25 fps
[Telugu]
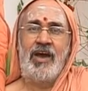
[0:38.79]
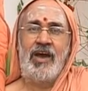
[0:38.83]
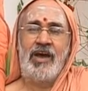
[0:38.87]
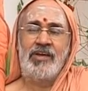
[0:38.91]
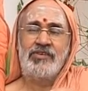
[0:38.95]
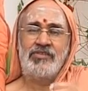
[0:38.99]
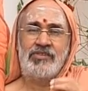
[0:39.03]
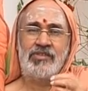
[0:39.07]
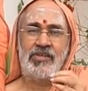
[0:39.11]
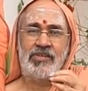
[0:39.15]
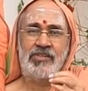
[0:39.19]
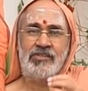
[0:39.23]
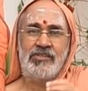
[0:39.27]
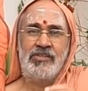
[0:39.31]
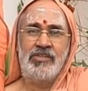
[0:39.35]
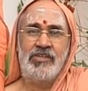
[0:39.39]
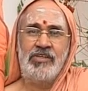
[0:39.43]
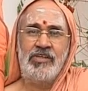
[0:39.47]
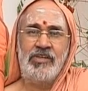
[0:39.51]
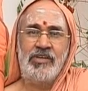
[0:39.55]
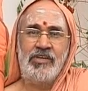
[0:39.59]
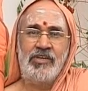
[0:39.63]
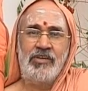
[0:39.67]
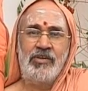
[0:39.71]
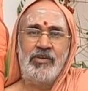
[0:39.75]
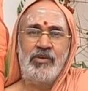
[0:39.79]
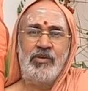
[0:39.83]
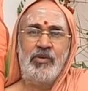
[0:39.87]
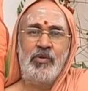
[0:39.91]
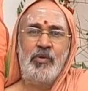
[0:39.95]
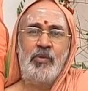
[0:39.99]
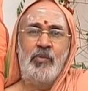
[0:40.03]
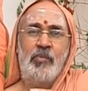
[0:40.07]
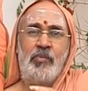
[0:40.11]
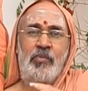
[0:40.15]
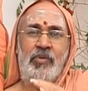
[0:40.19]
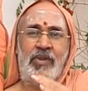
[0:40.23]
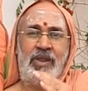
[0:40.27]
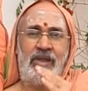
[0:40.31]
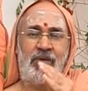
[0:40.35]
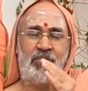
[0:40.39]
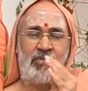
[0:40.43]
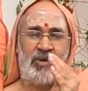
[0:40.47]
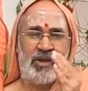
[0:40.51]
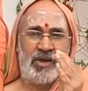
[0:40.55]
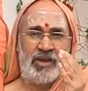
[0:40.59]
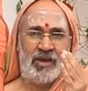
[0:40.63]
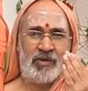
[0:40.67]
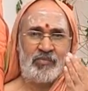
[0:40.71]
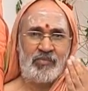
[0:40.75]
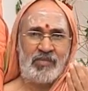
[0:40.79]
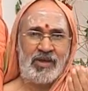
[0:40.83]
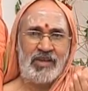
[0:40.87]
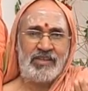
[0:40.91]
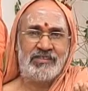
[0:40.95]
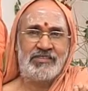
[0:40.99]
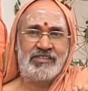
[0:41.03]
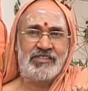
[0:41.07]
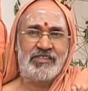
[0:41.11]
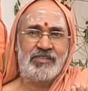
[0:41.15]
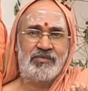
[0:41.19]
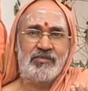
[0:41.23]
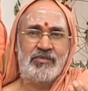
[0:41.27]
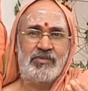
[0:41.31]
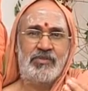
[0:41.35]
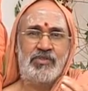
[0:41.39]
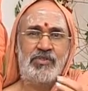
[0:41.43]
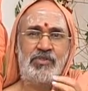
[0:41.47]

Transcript: ఆసక్తిని ప్రేమగా మలచటం